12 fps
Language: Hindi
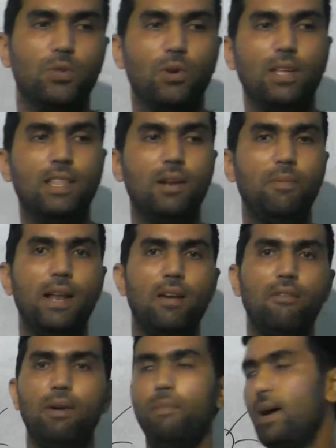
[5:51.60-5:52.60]
तो इधर
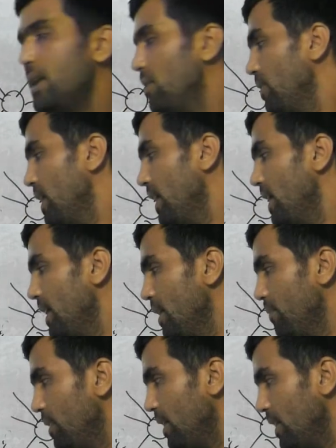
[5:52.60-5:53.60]
भरे हुए पानी को क्या
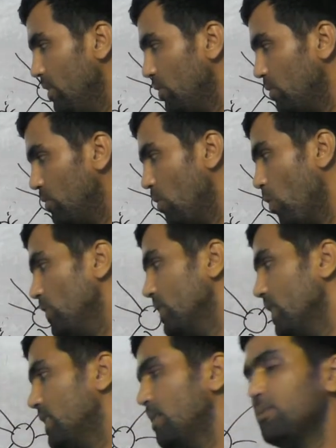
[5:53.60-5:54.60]
करेंगे फिर इन
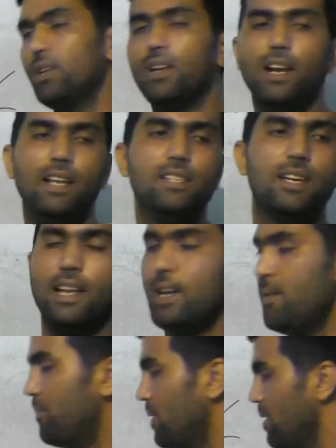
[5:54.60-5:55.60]
हॉल्स की तरफ से रिलीज
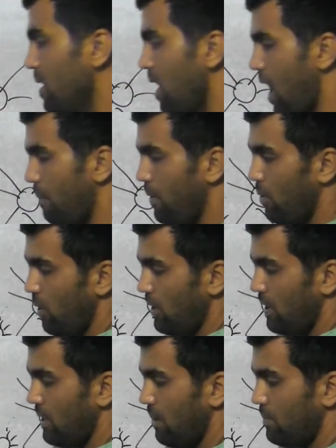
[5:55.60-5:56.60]
करेंगे अब इन
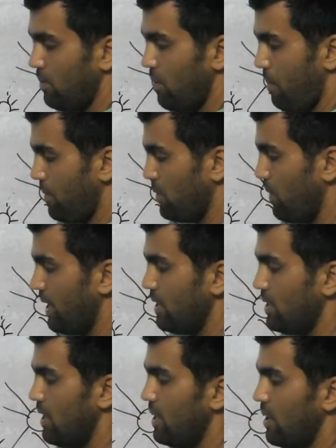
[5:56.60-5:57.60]
हॉल की तरफ से वापस बह के
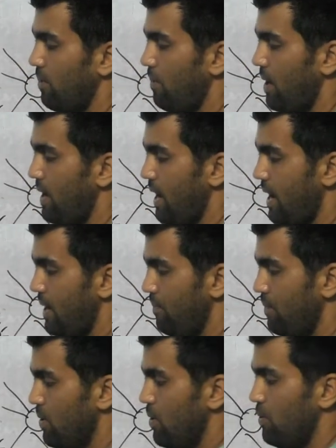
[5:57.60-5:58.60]
की तरफ पानी आएगा
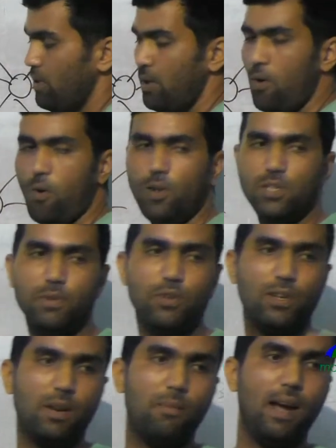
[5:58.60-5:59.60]
तो इन हॉल्स में
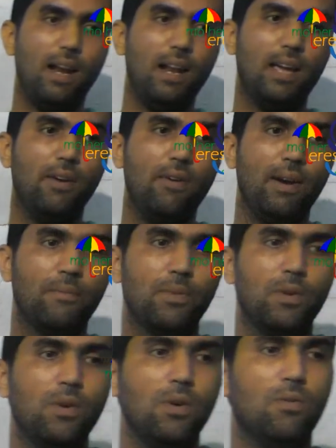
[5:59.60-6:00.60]
जो टर्बाइन लगे हुए
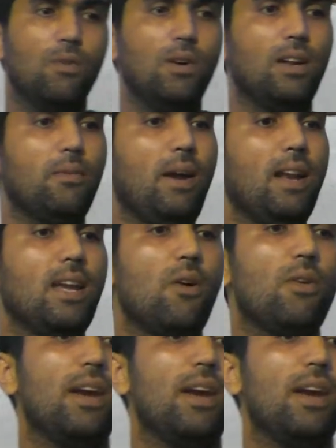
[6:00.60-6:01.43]
वो टर्बाइन क्या